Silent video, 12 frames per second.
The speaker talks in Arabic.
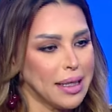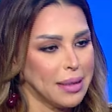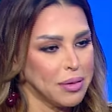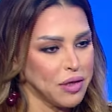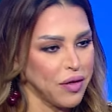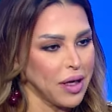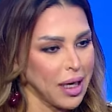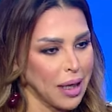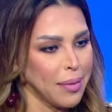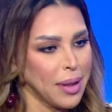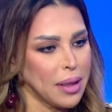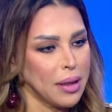هيدي مش فكره
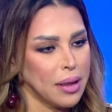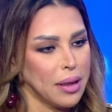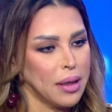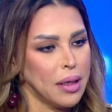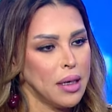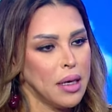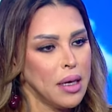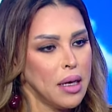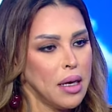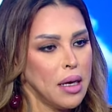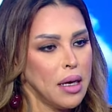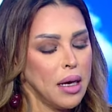كمان
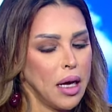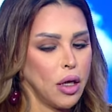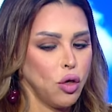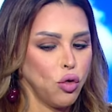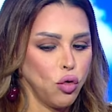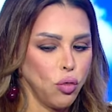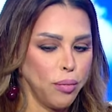انه